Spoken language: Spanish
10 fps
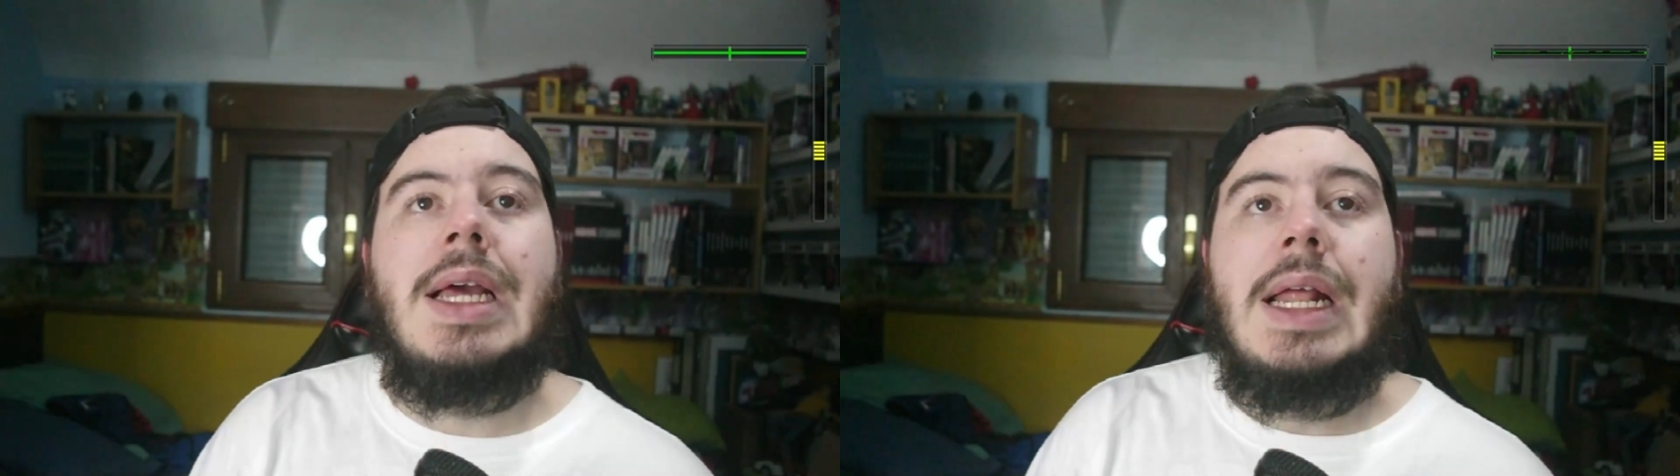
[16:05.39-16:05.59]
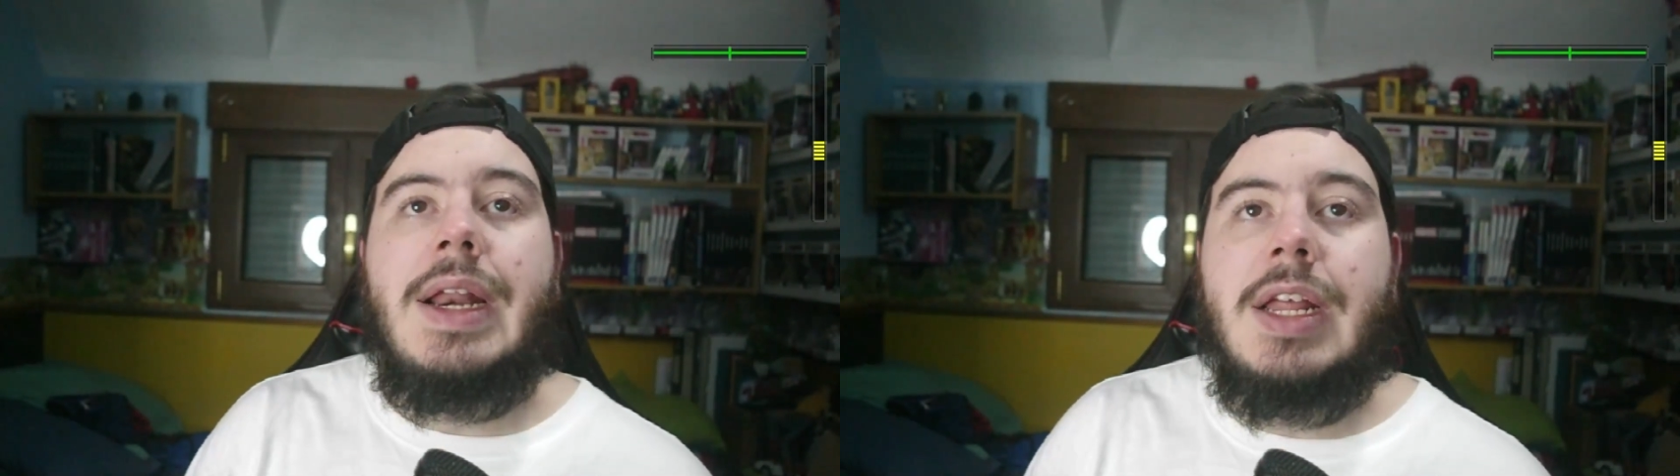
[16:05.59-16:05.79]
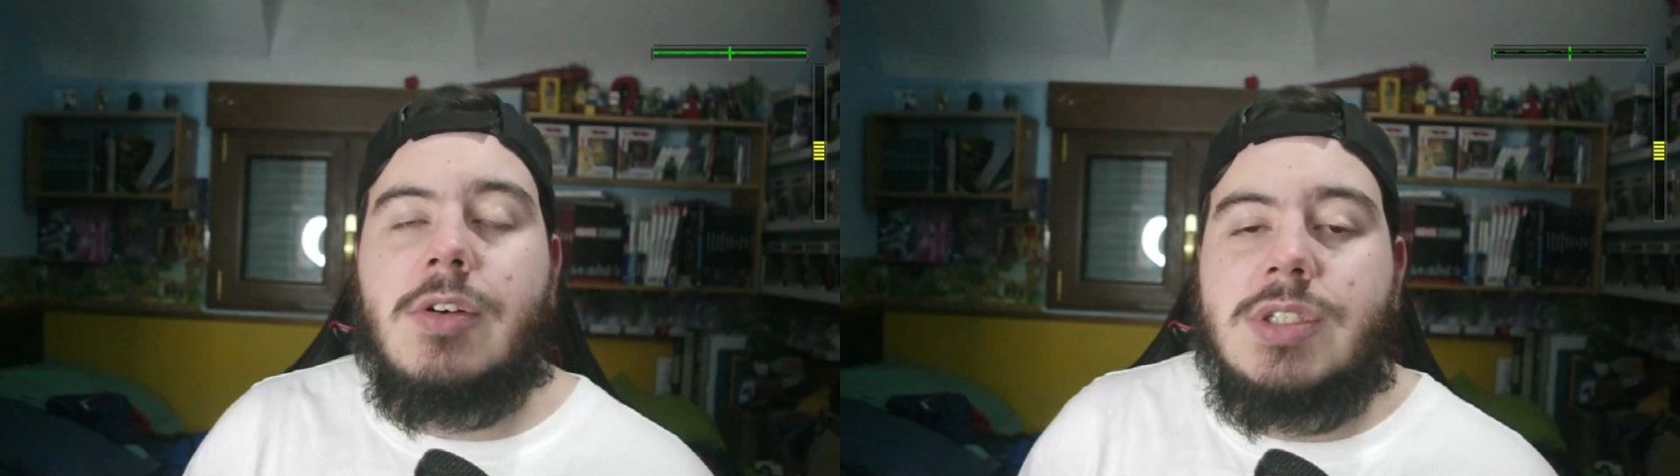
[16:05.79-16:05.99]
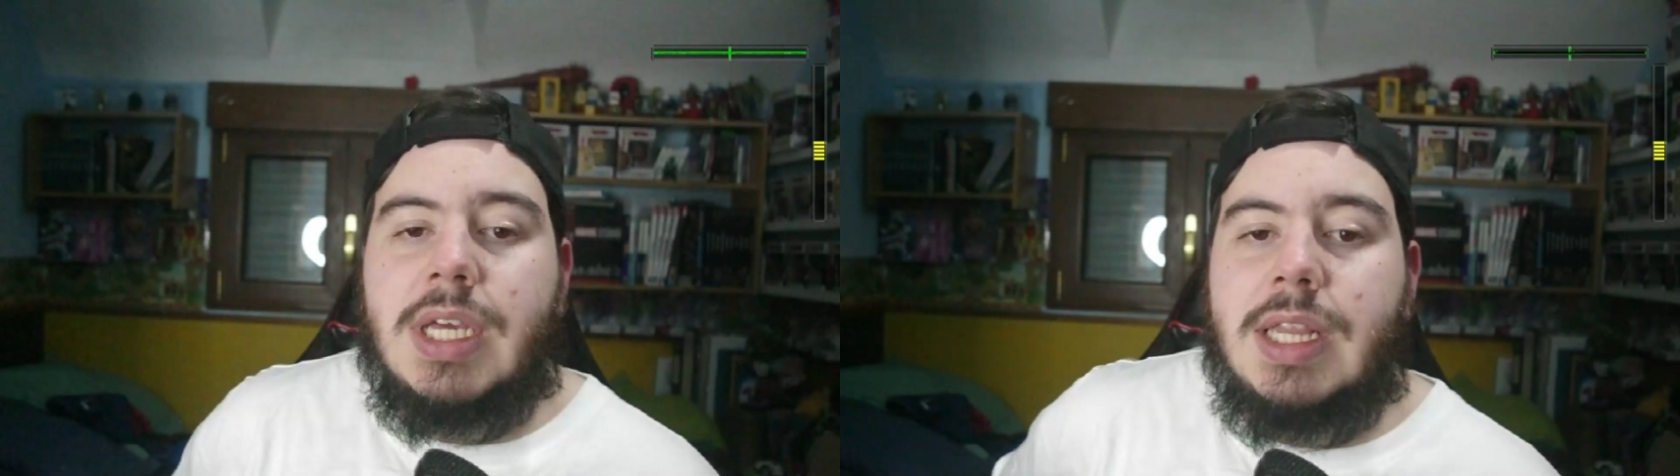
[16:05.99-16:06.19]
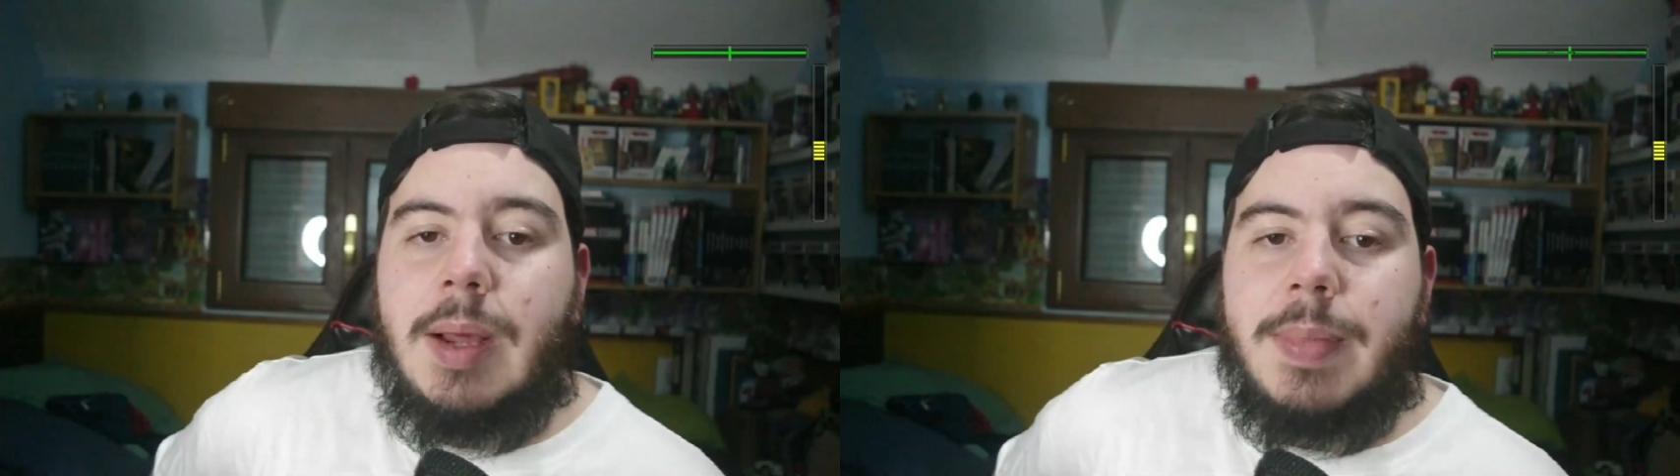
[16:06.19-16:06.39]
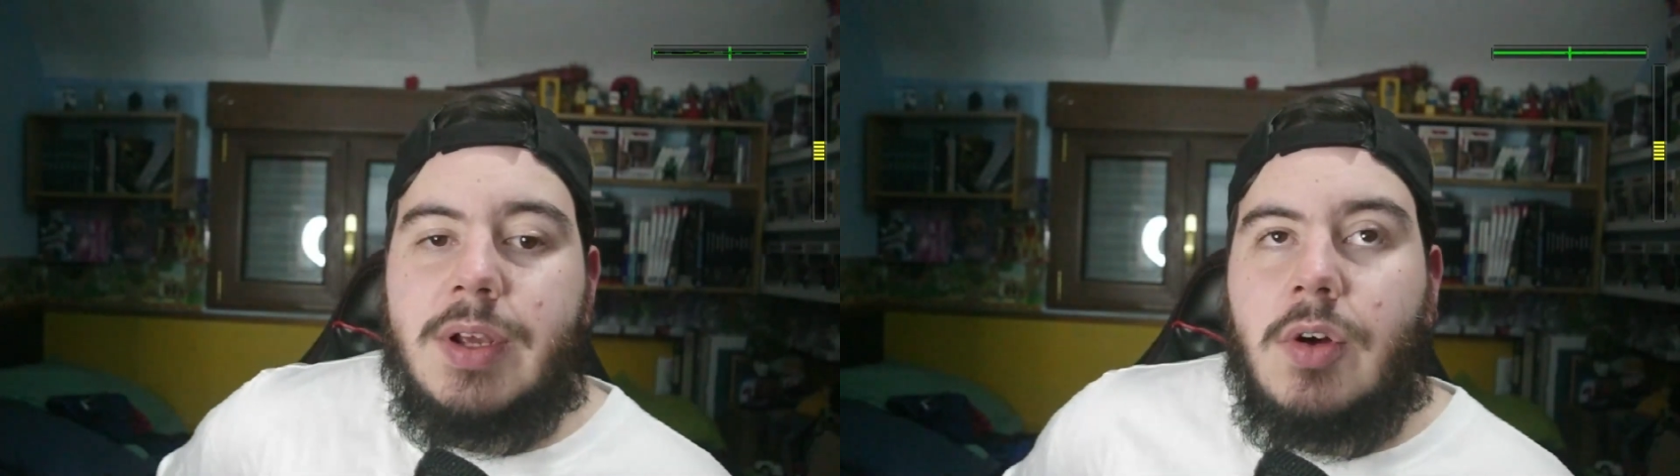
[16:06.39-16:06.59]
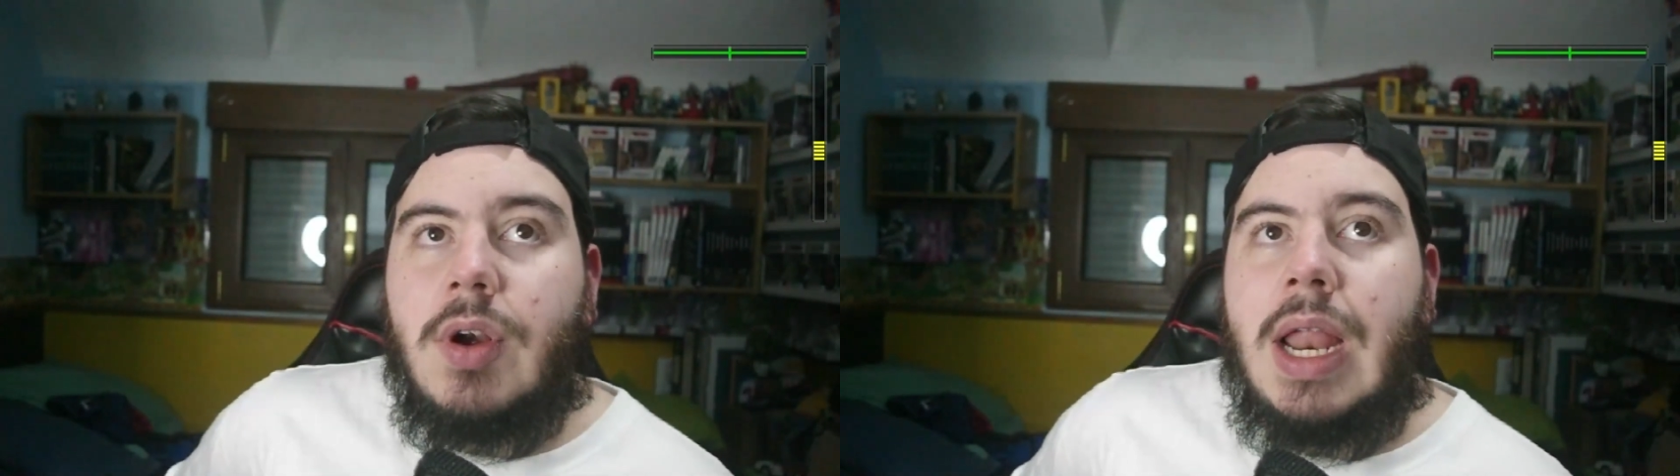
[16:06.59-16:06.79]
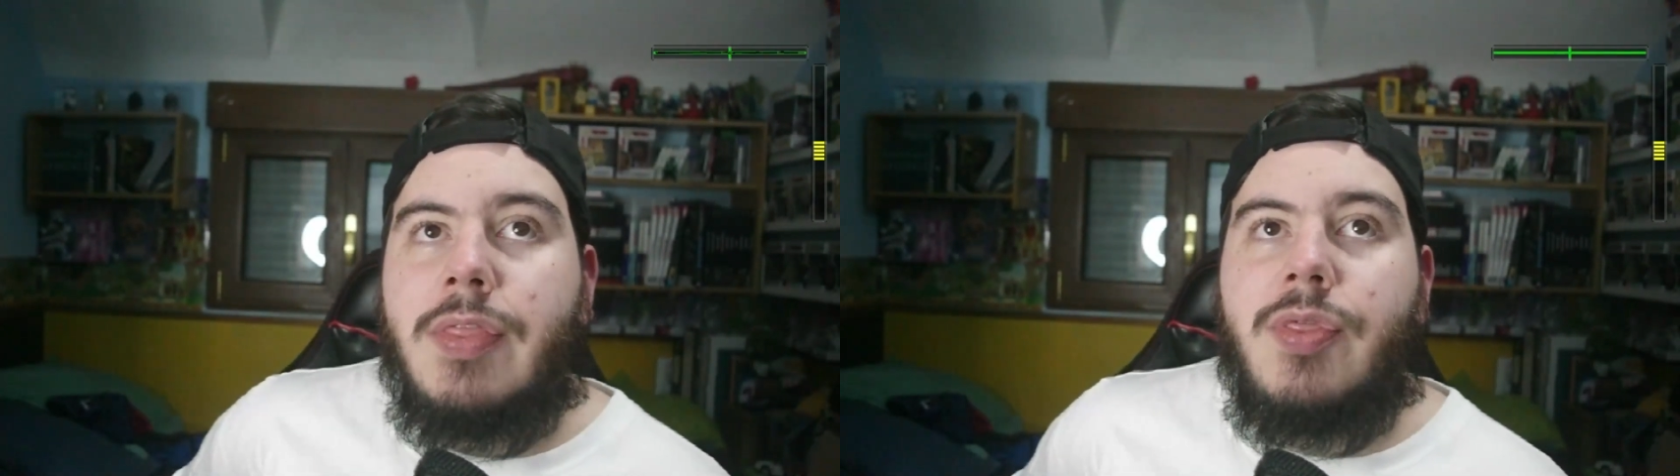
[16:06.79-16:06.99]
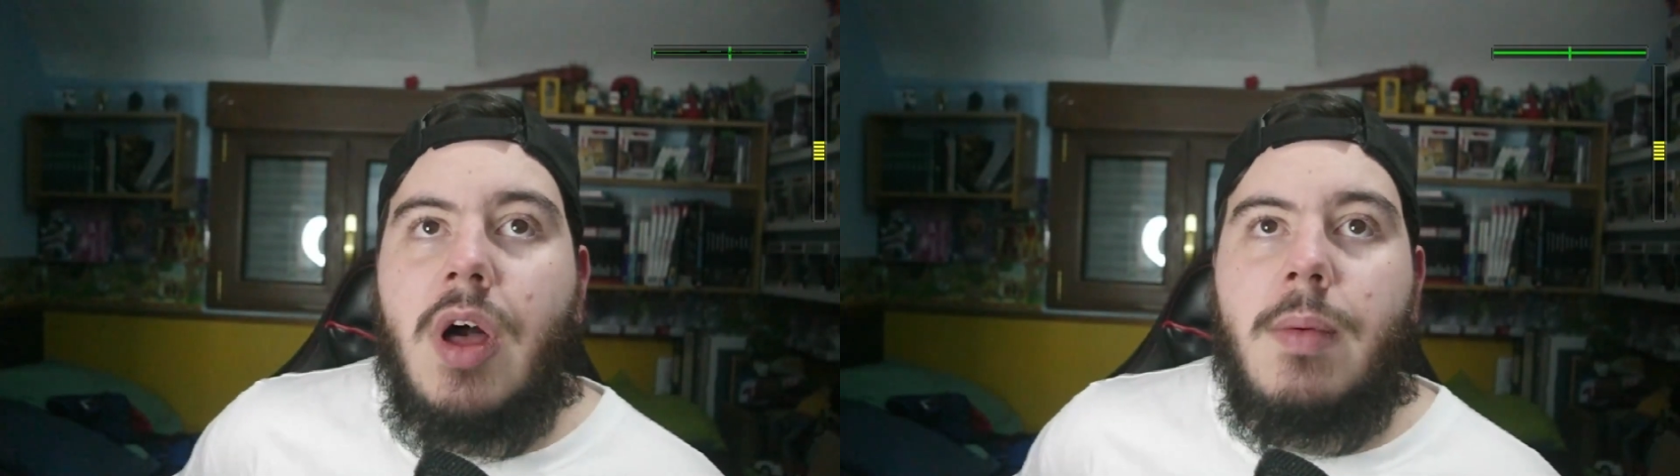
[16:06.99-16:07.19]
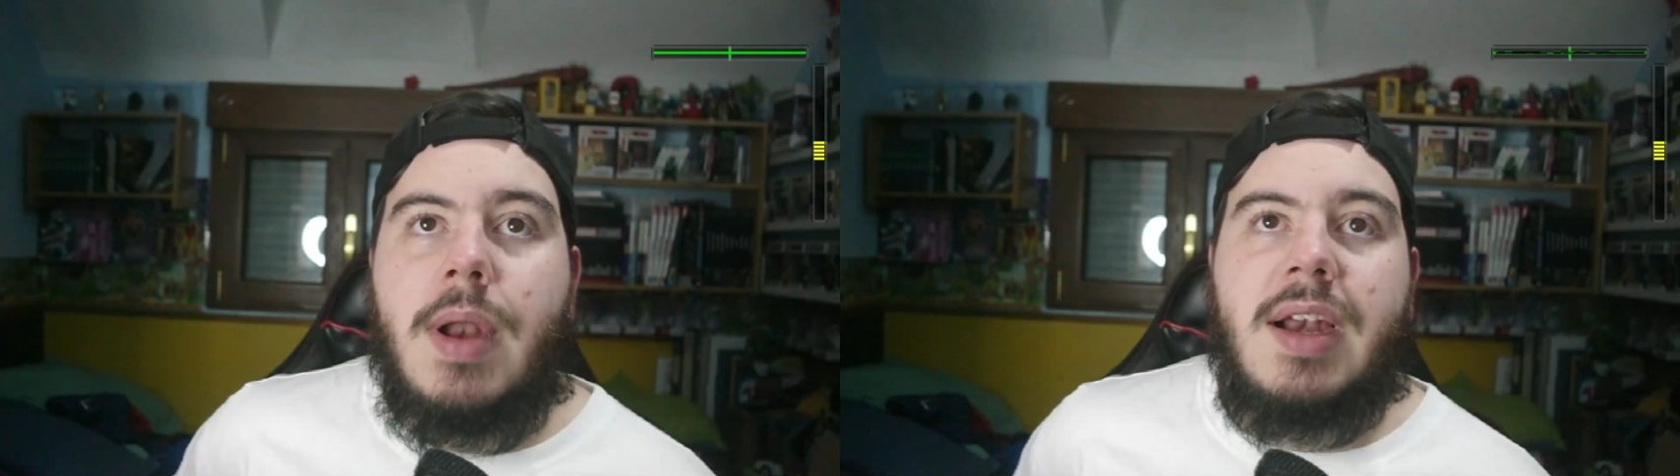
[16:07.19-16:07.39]
Ricochet le aplicó la
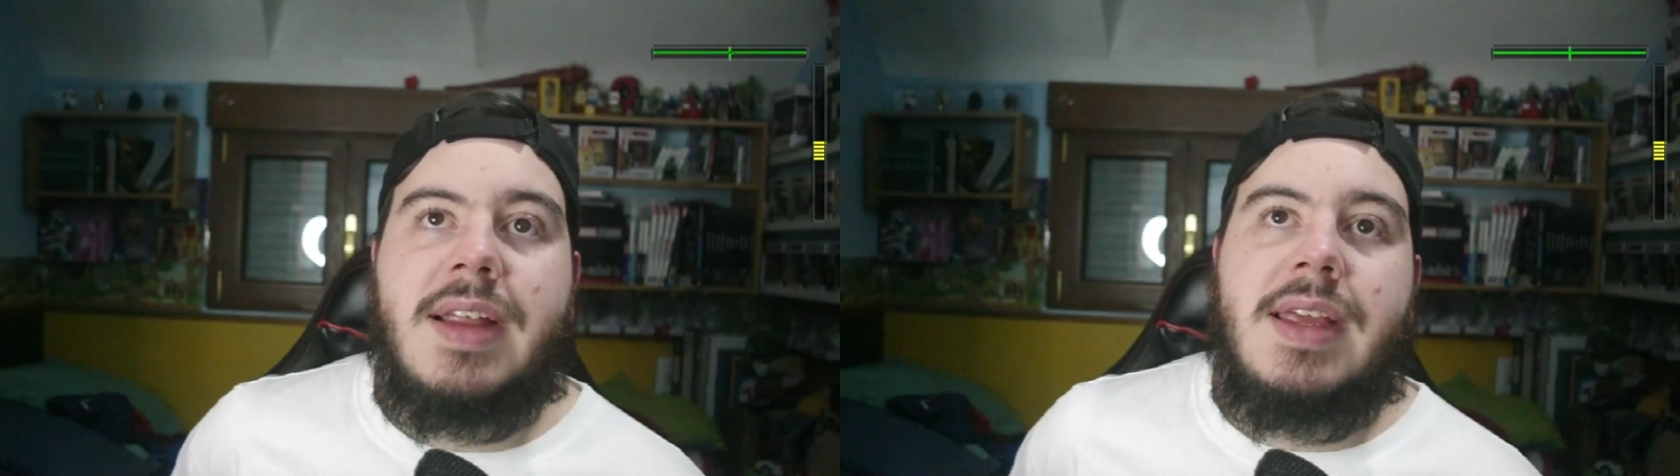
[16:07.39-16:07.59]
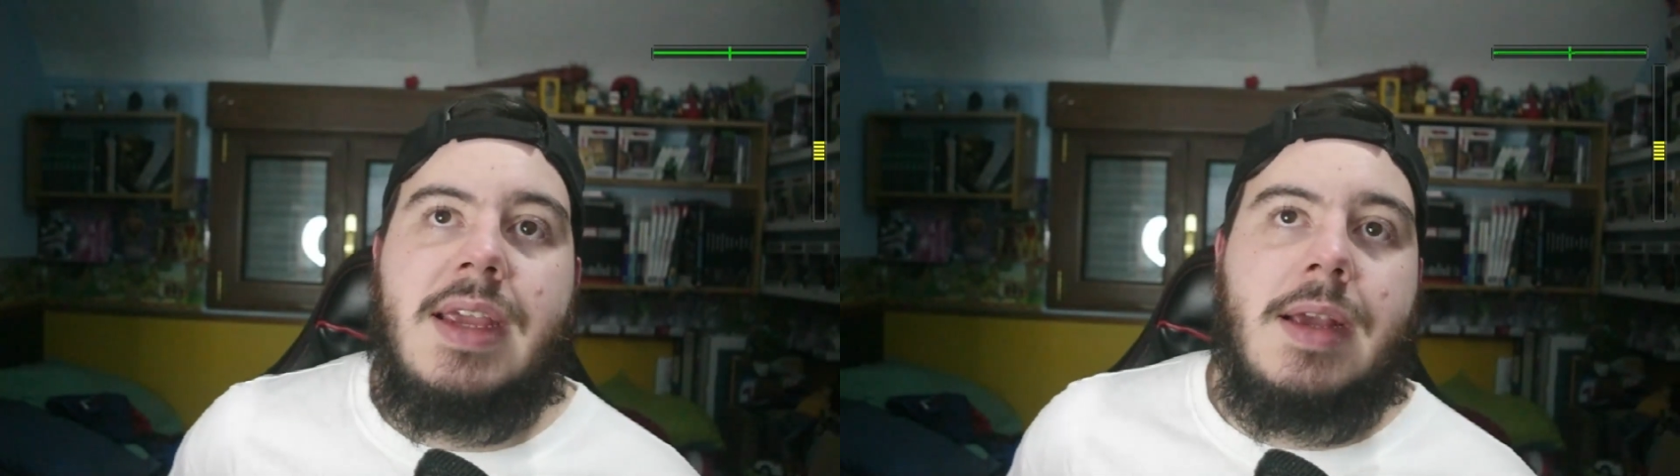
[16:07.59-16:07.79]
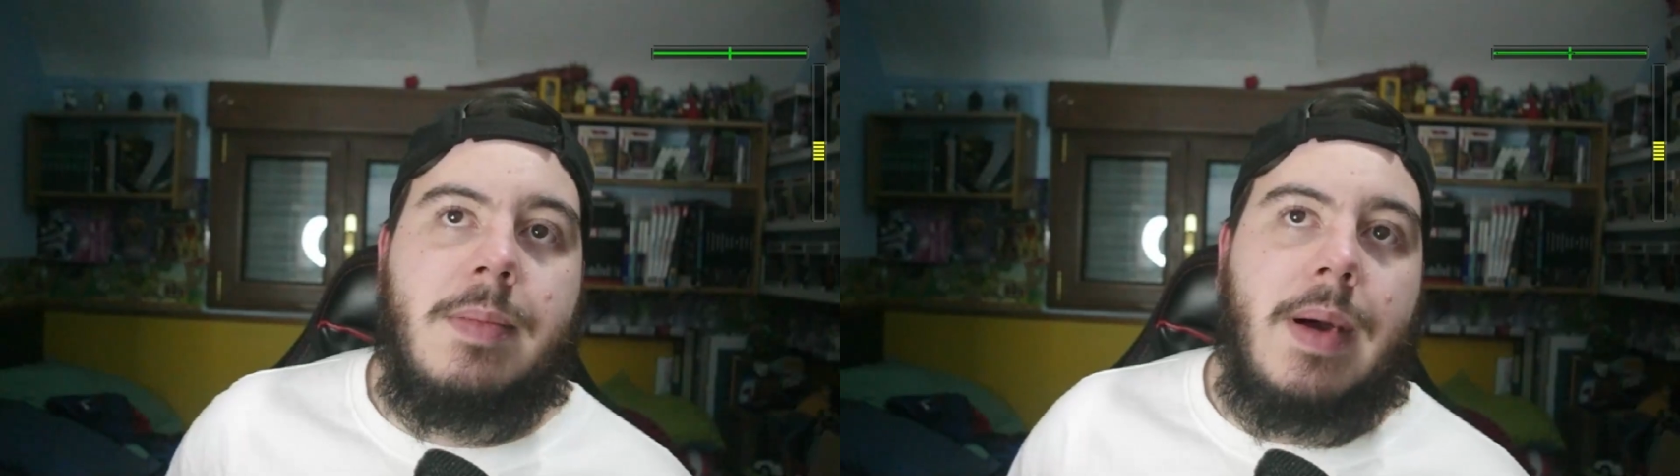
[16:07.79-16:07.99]
double kick